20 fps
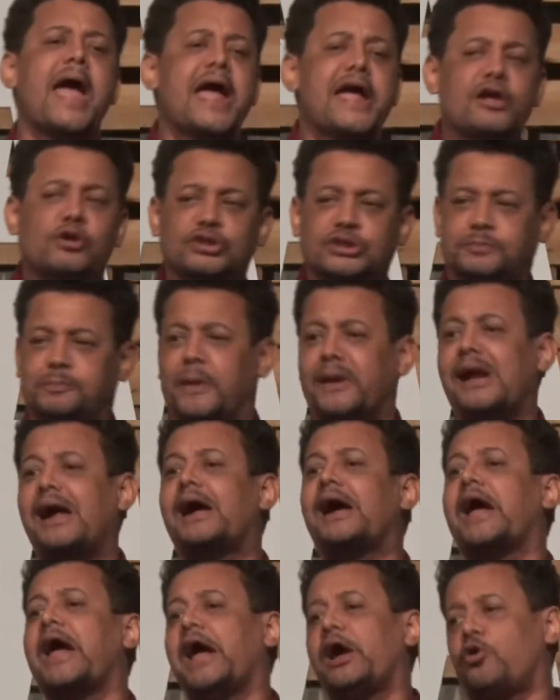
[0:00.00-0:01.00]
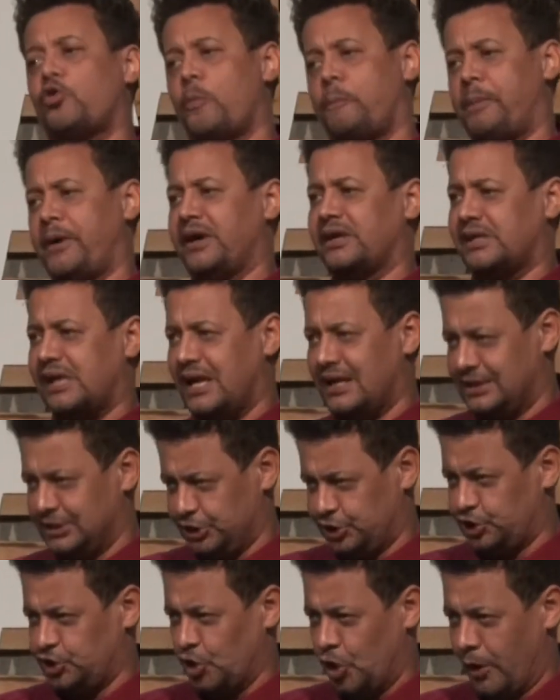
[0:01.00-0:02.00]
meios para
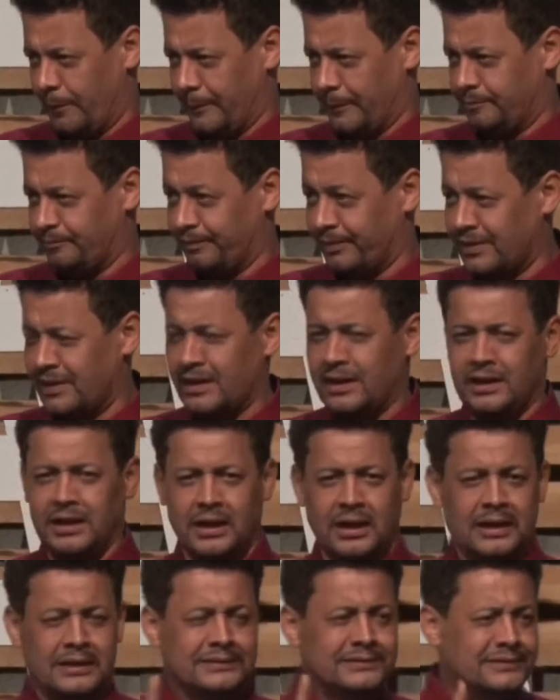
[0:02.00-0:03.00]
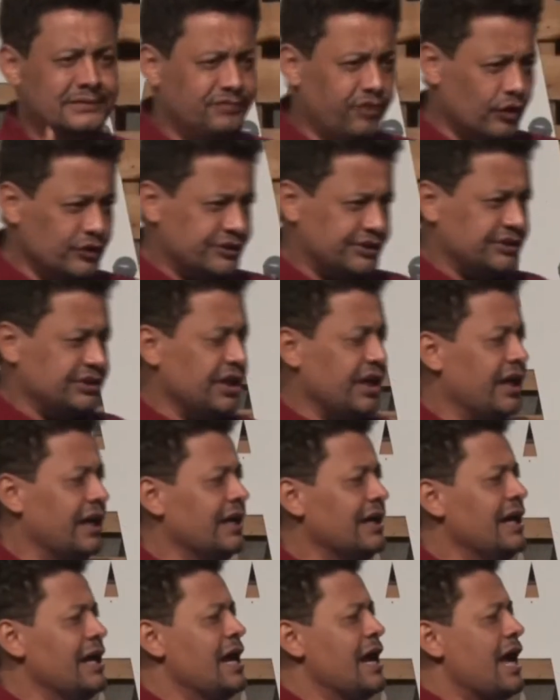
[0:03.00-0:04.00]
recuperar este homem.
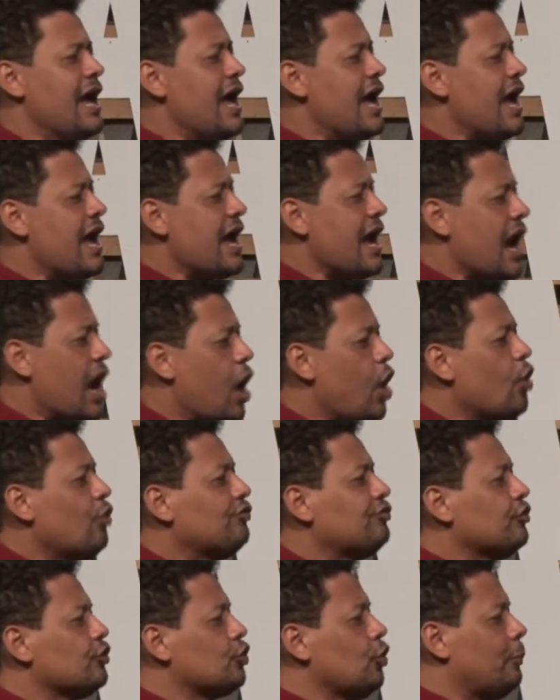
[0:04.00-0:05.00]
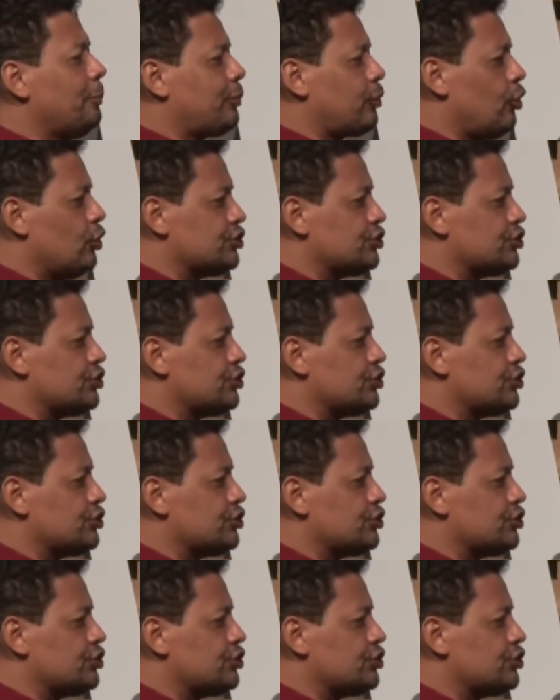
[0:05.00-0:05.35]
Você é alvo do